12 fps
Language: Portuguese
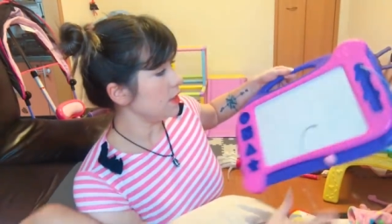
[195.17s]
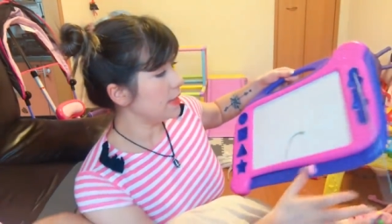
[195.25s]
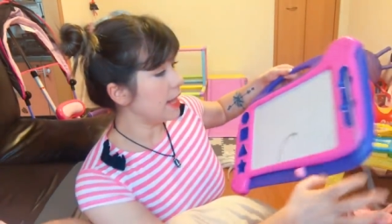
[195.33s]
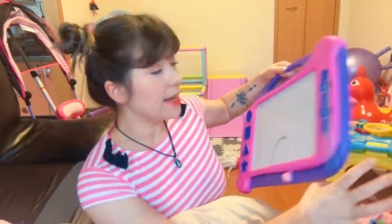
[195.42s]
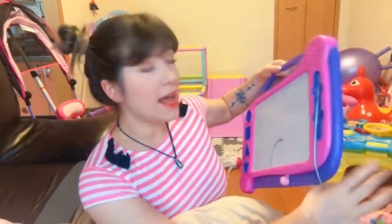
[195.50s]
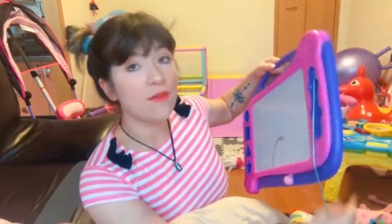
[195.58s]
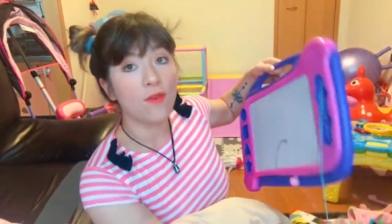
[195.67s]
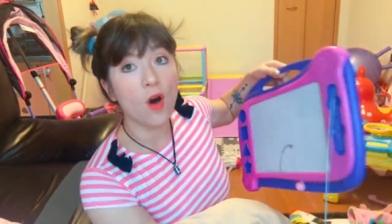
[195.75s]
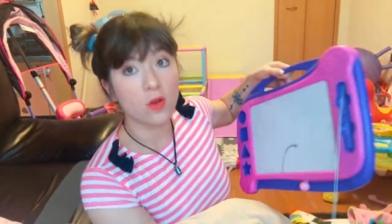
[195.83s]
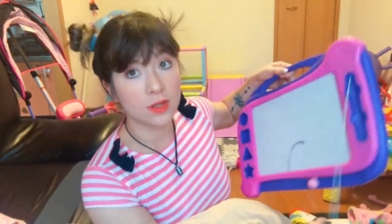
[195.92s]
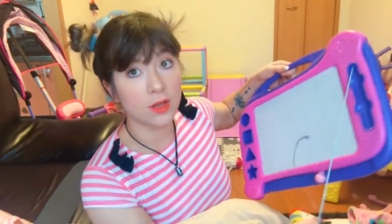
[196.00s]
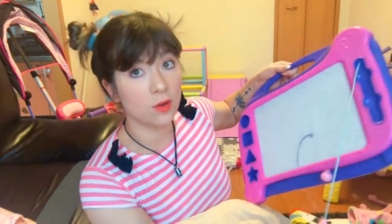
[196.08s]
Né, na
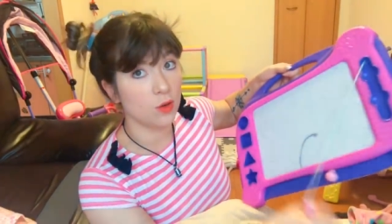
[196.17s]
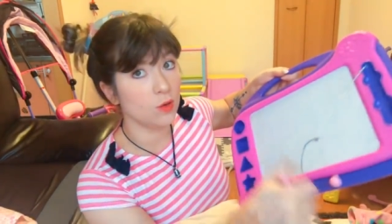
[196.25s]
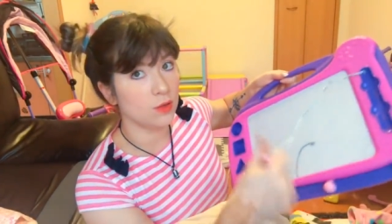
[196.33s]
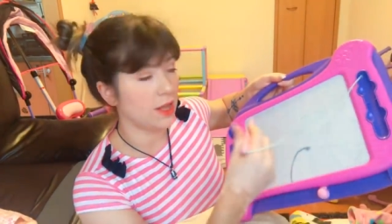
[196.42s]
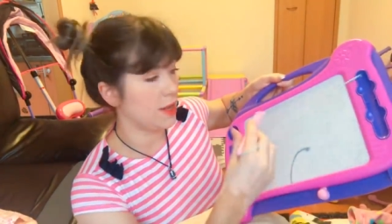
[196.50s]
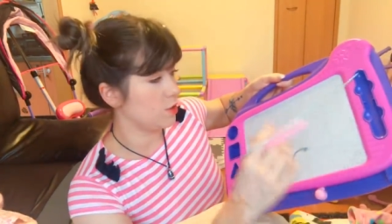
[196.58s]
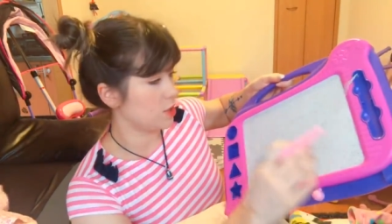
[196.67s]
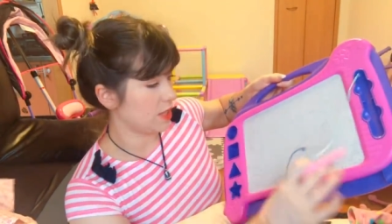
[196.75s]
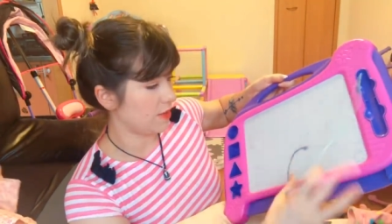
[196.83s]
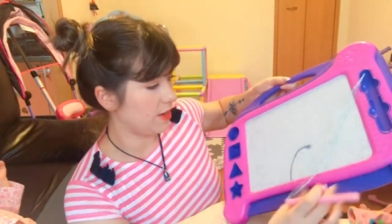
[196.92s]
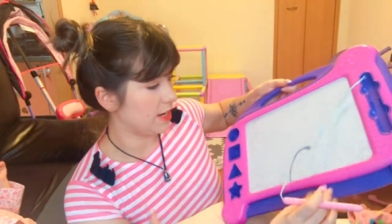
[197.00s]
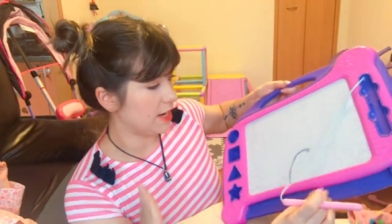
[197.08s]
volta, eu, eu, daí eu já
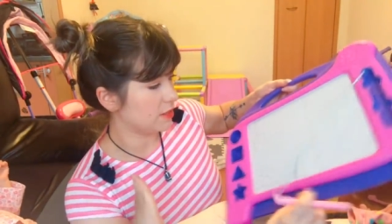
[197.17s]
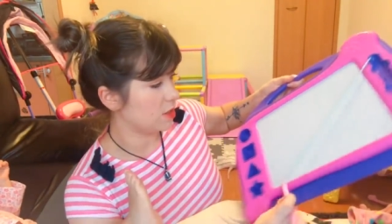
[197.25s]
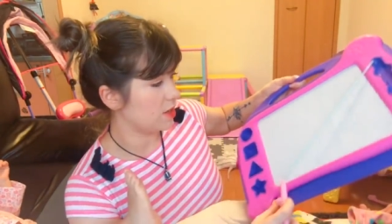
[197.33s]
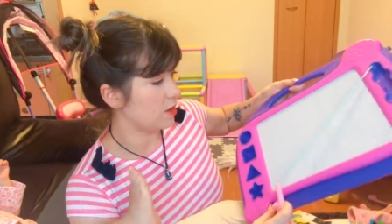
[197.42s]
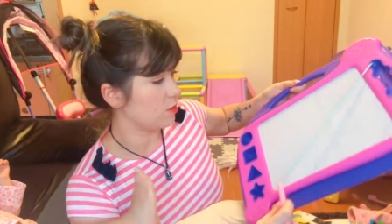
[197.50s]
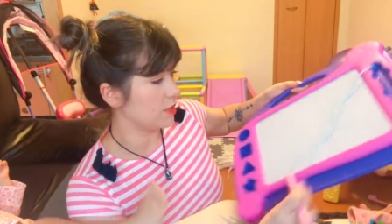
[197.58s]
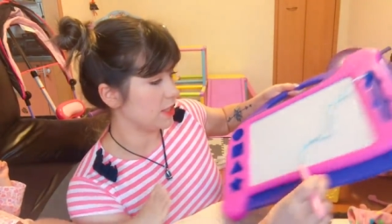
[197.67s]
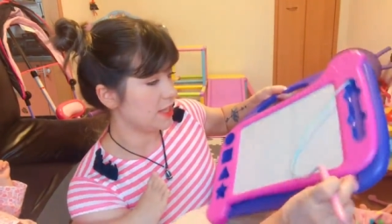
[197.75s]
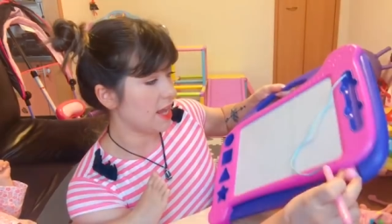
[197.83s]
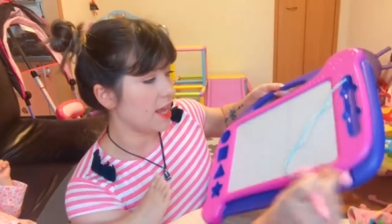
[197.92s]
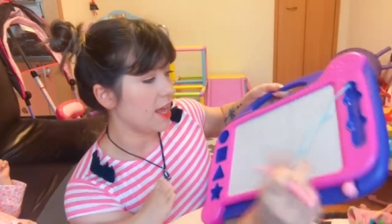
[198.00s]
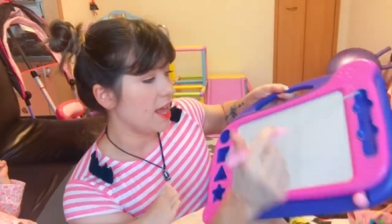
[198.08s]
tava ligado que ia
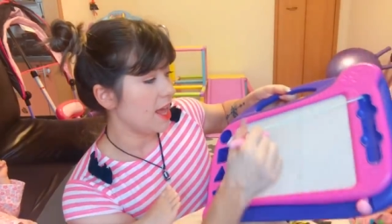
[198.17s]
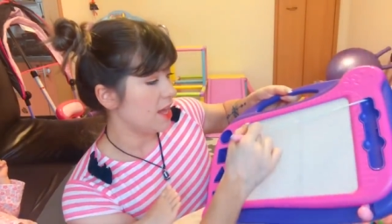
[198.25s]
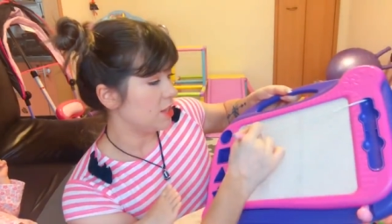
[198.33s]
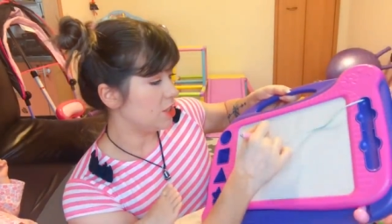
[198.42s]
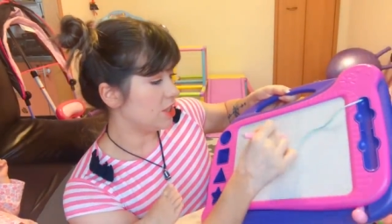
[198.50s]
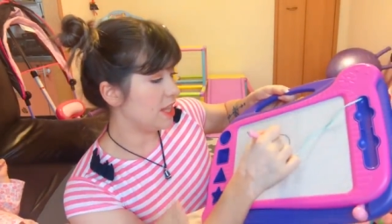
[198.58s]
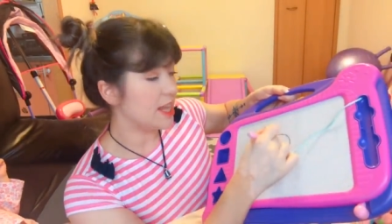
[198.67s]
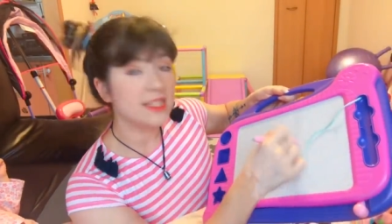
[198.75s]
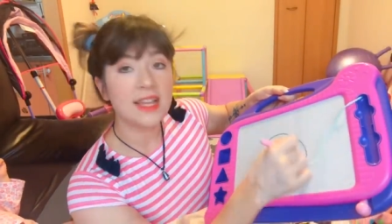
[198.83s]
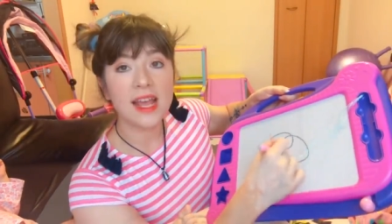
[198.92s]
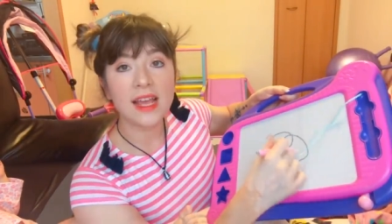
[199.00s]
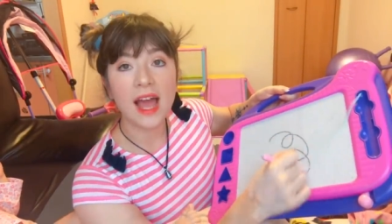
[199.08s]
acontecer. De
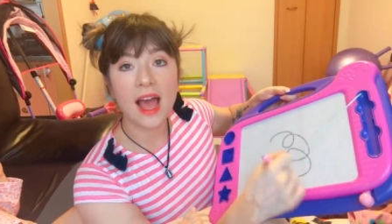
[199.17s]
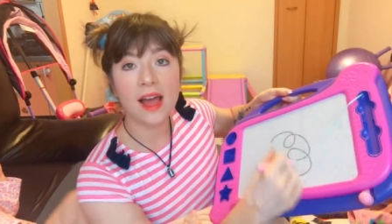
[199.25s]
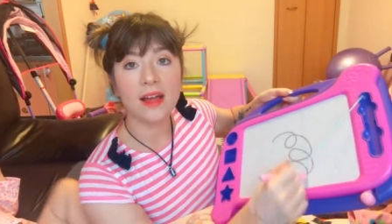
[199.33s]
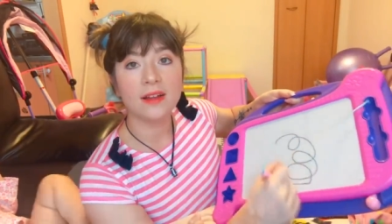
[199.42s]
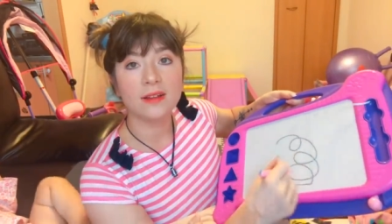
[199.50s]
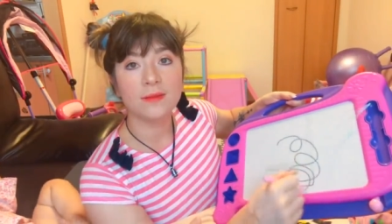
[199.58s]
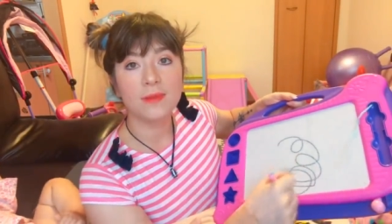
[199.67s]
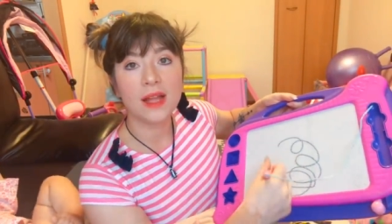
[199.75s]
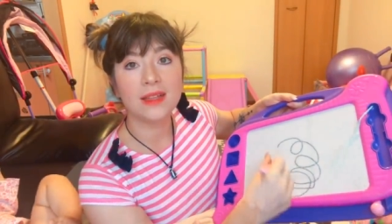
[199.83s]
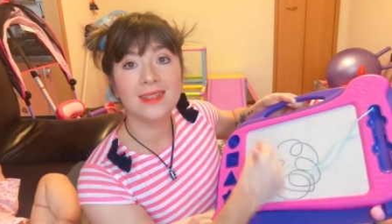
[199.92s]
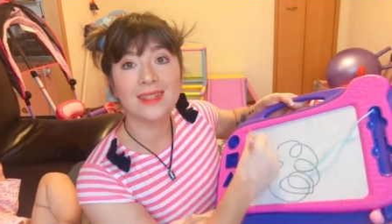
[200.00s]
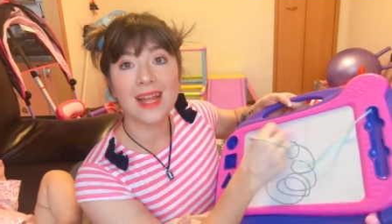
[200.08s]
desenhar.
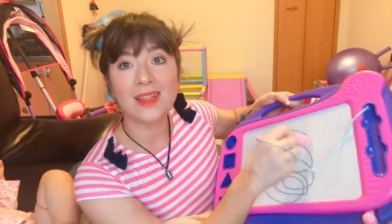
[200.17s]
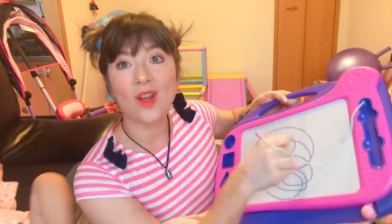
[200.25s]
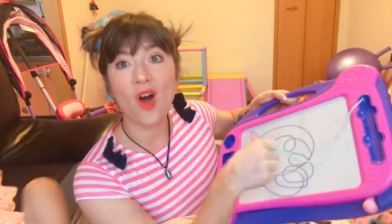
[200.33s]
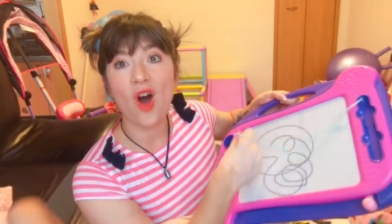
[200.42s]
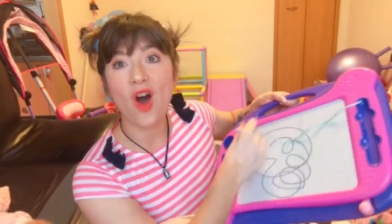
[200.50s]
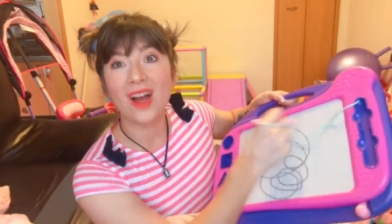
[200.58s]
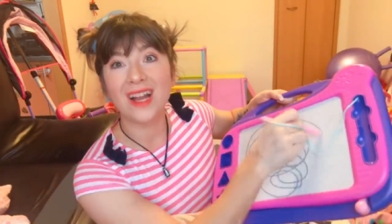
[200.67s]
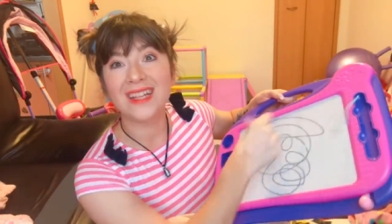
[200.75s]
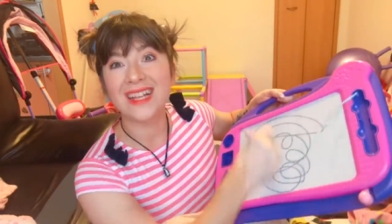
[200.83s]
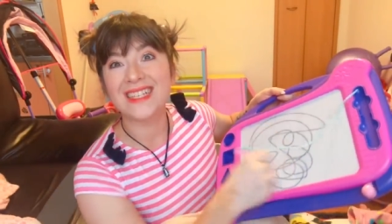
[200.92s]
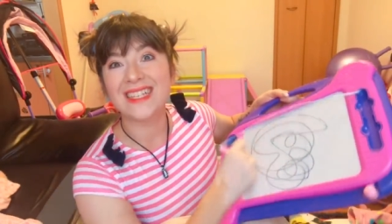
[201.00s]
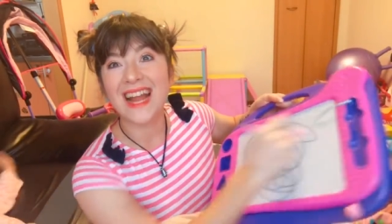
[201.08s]
Beatriz adora
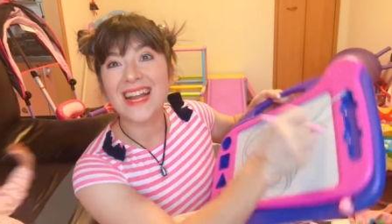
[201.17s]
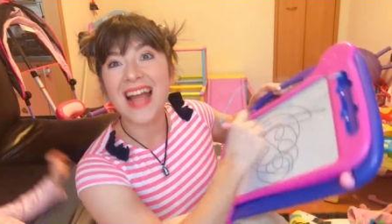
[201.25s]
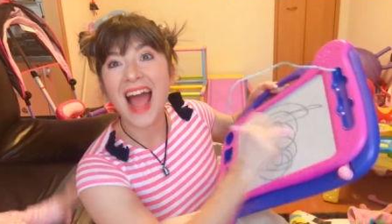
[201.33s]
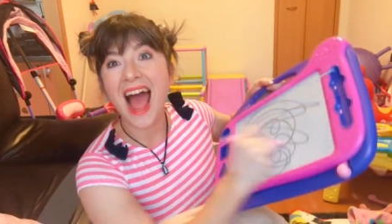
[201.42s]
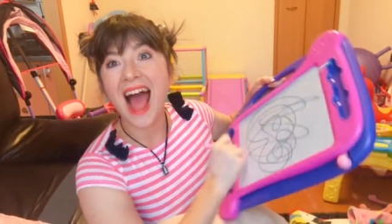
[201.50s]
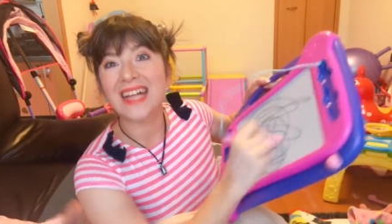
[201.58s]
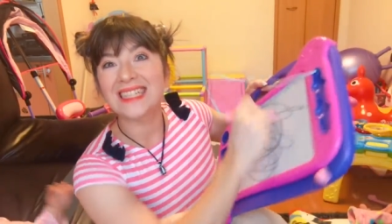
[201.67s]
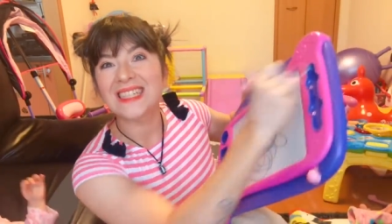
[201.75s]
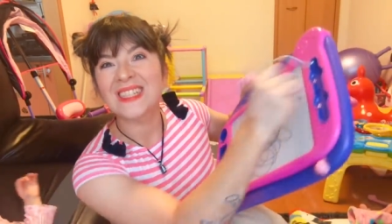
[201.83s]
desenhar.